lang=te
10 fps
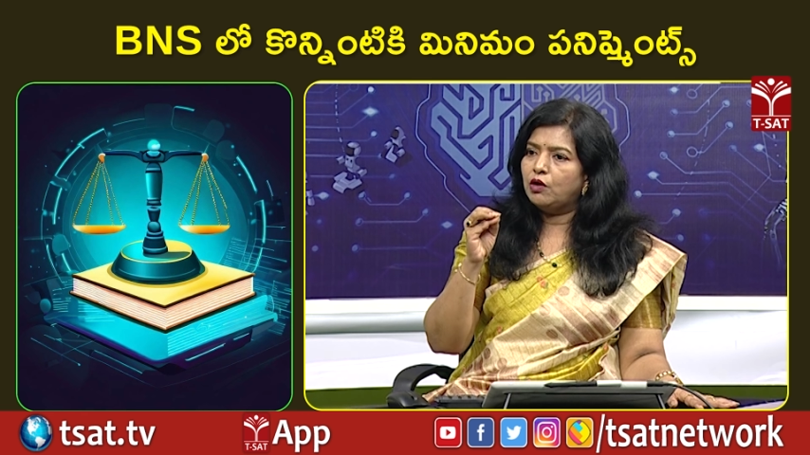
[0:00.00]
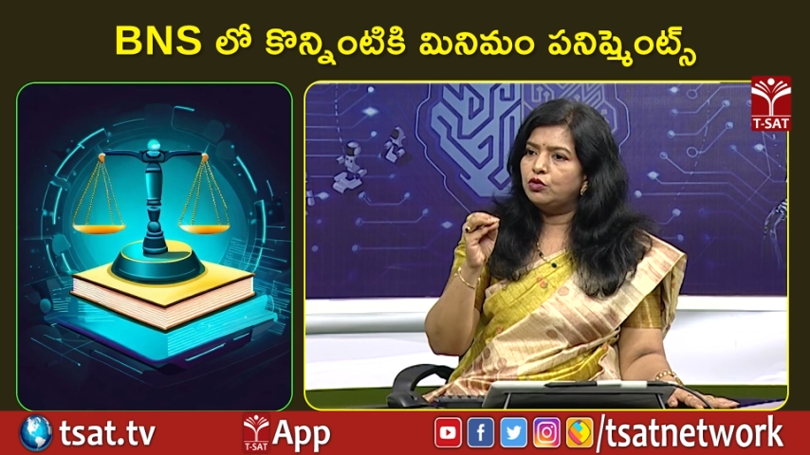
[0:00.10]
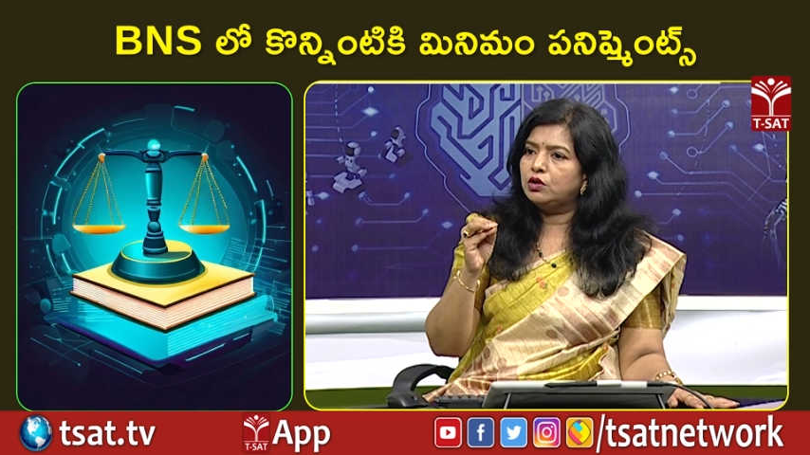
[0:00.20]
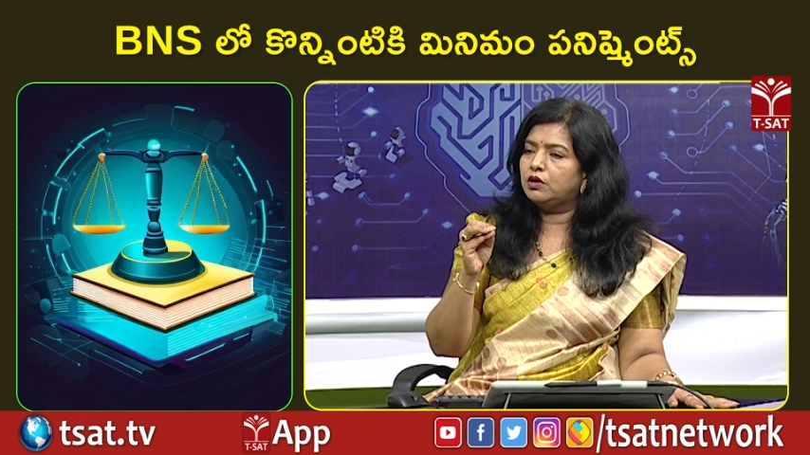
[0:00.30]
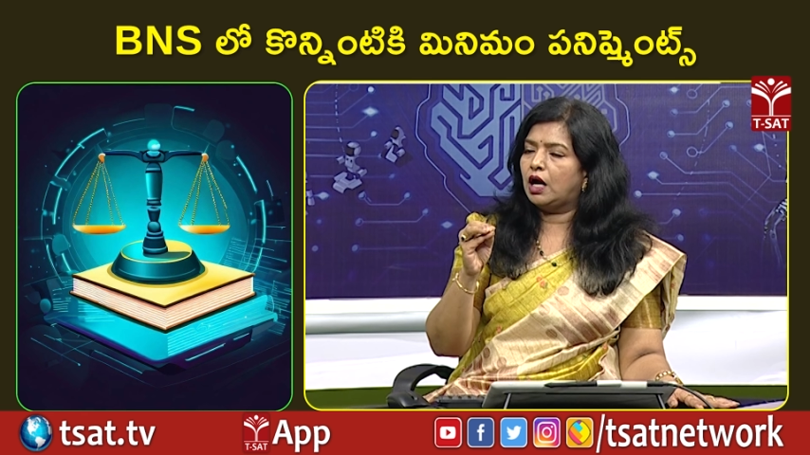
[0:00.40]

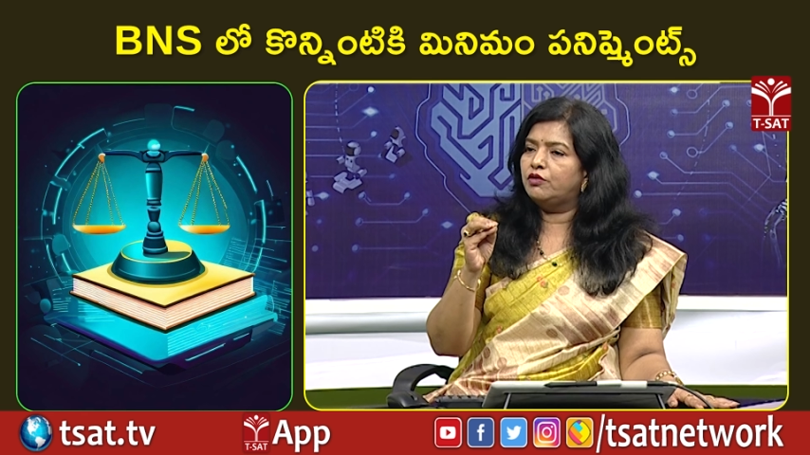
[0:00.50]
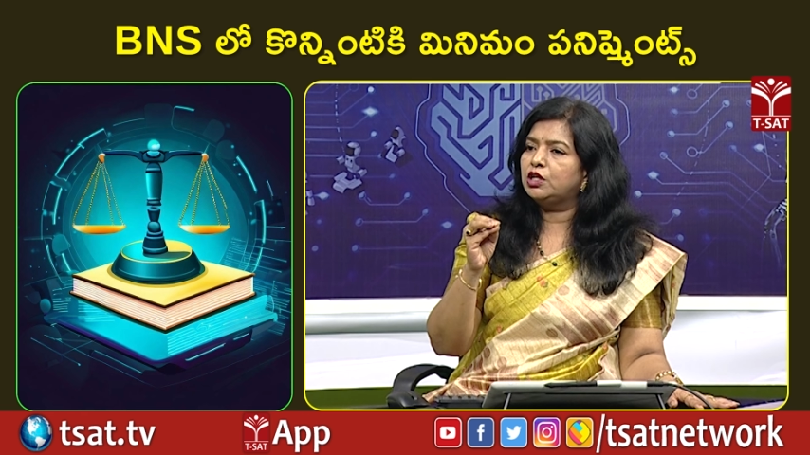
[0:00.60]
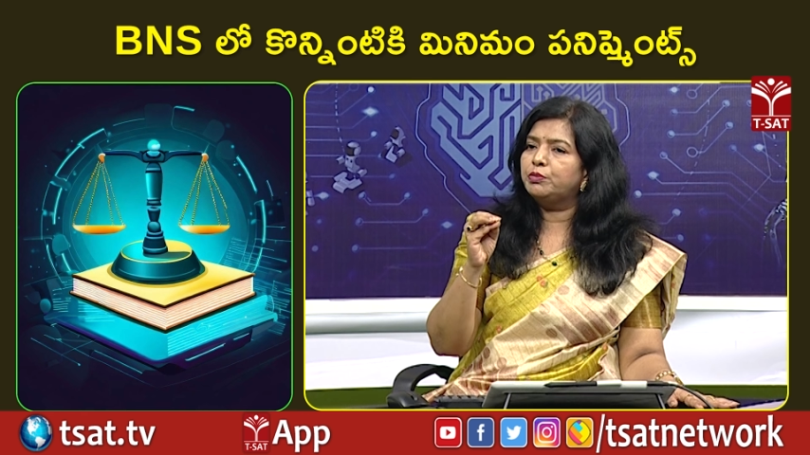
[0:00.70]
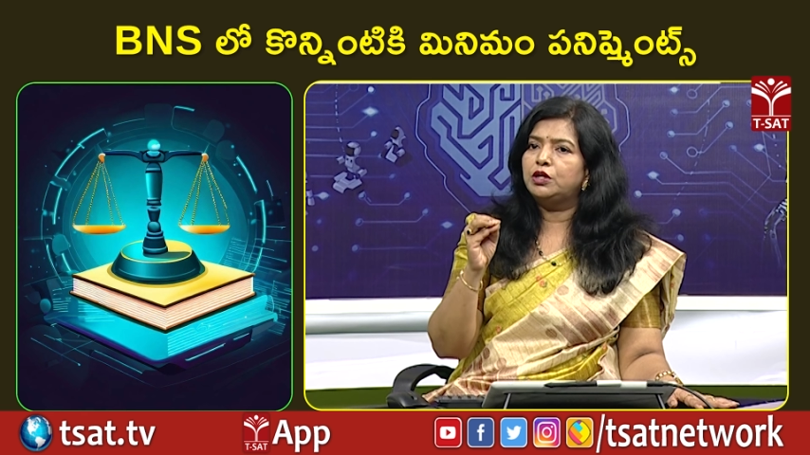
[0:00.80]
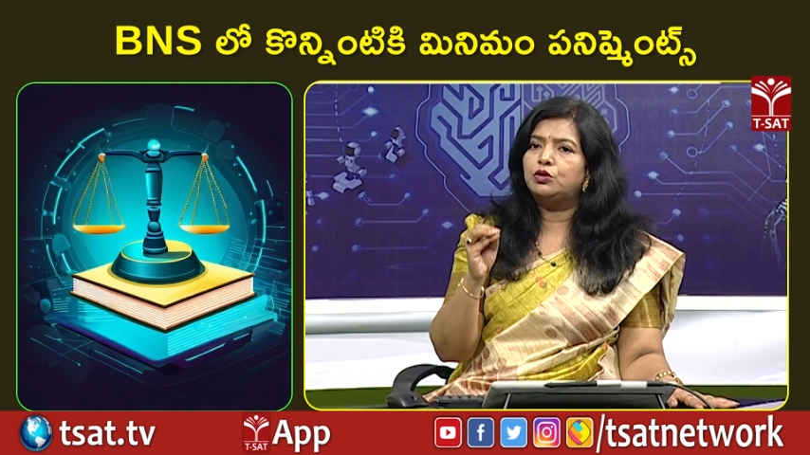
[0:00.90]
అవుట్
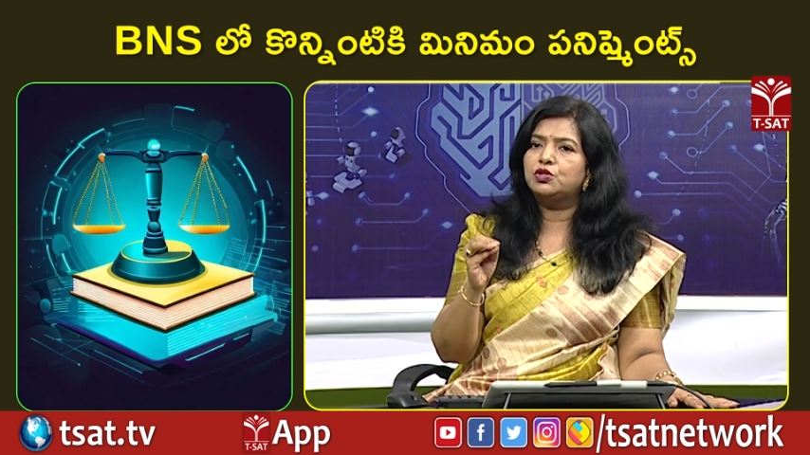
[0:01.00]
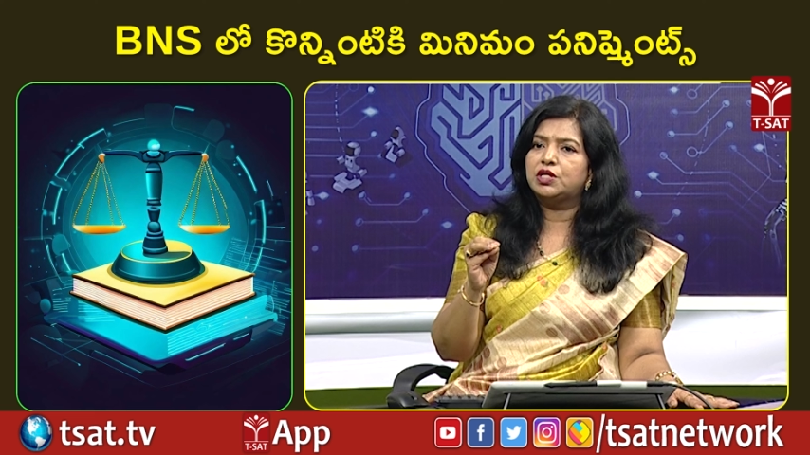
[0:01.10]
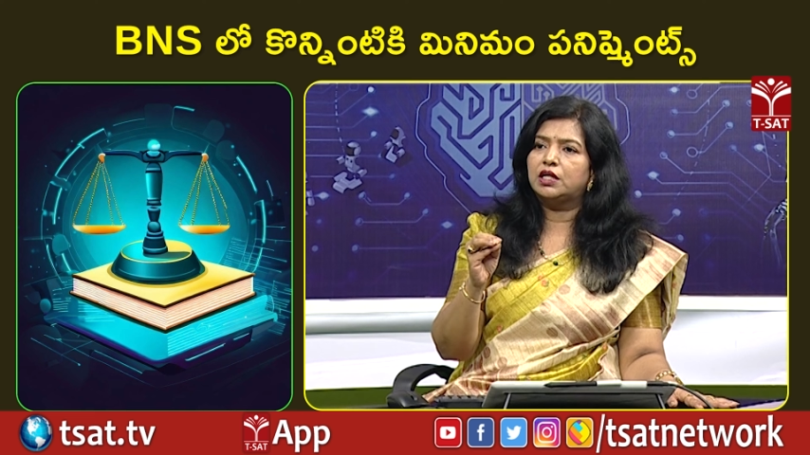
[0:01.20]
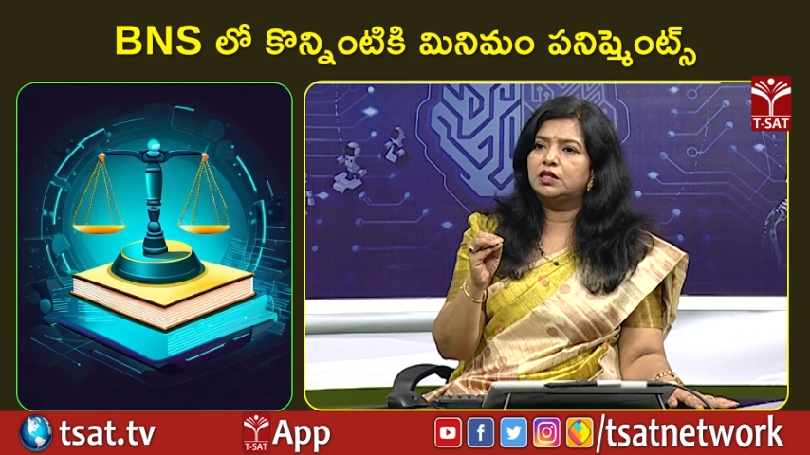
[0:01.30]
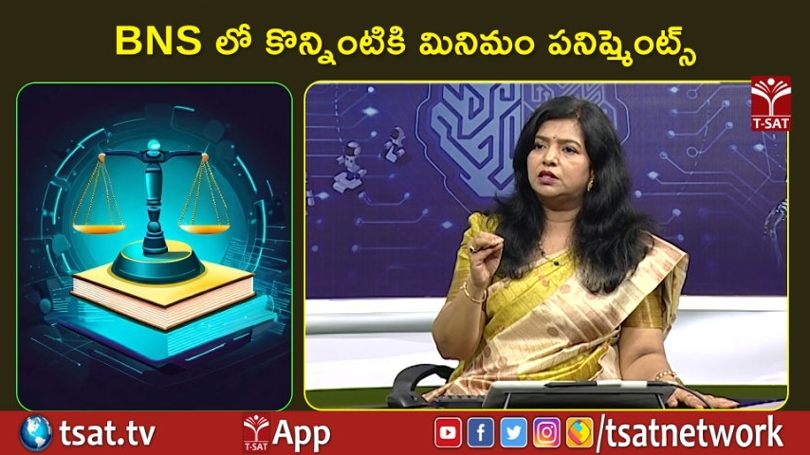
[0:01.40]
అవటం అంటూ
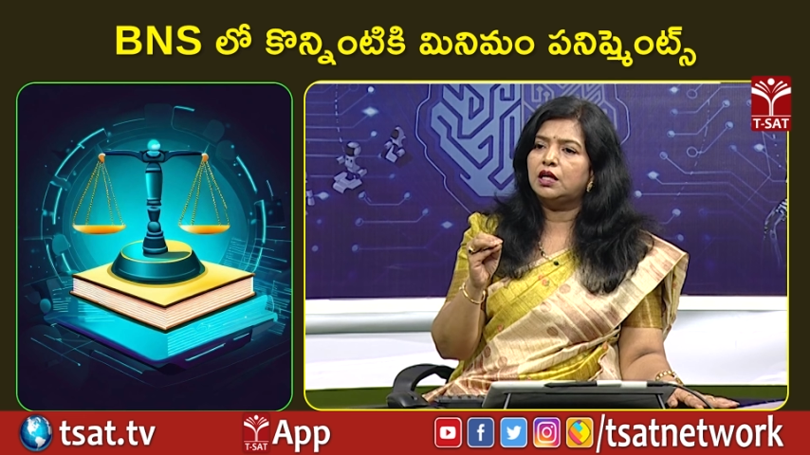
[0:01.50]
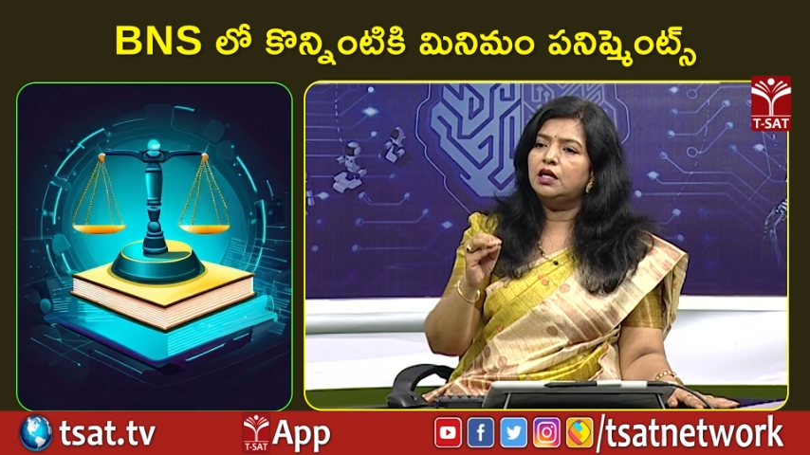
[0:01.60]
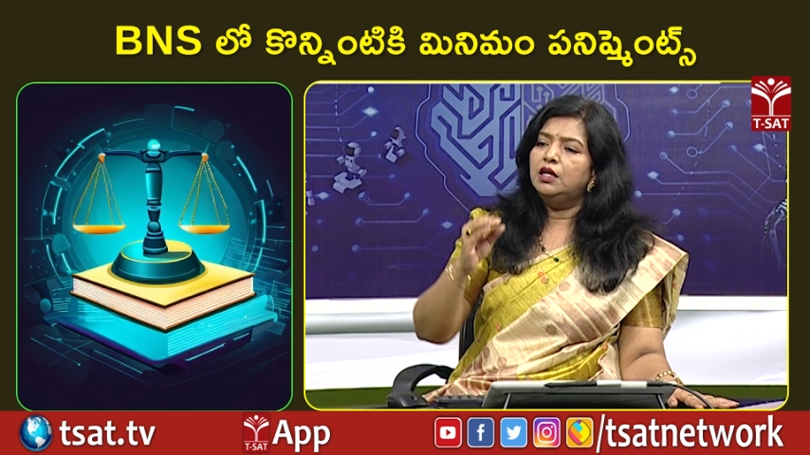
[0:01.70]
జరిగితే